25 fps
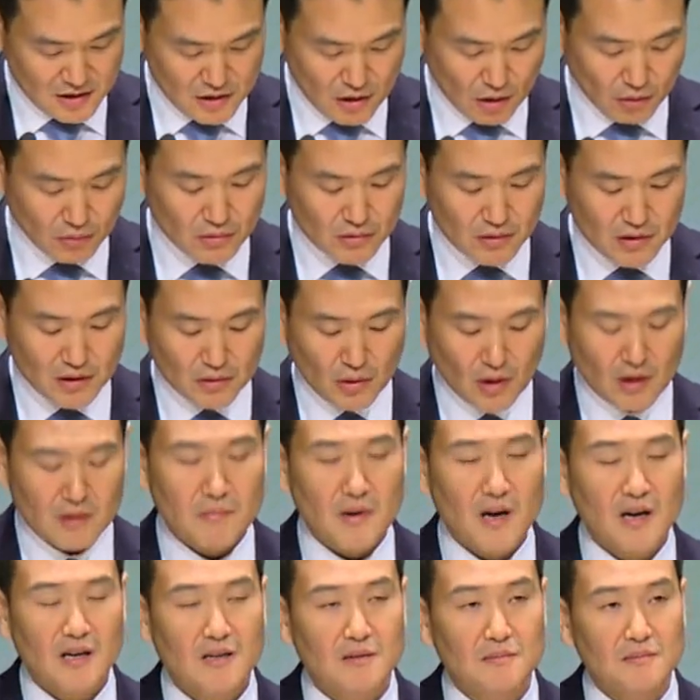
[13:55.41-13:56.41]
영웅이 될
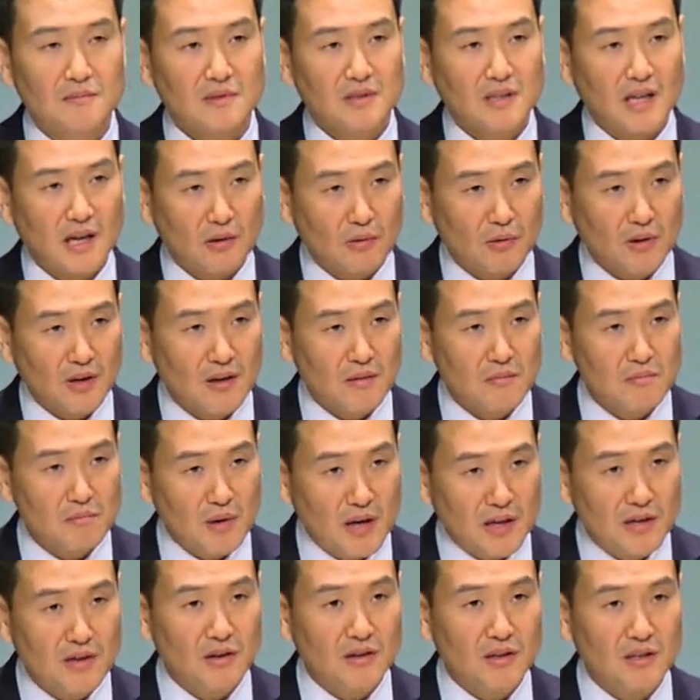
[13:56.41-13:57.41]
만큼 탁월한
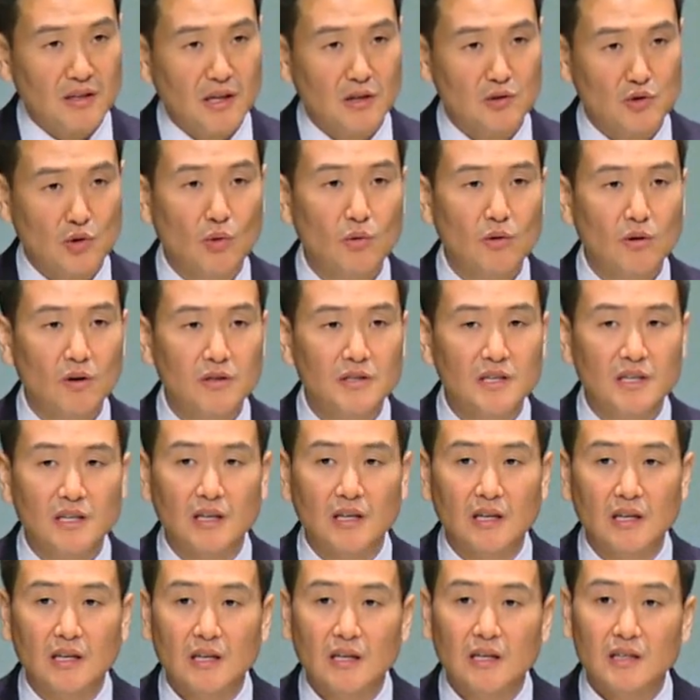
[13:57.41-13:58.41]
배경이나 조건이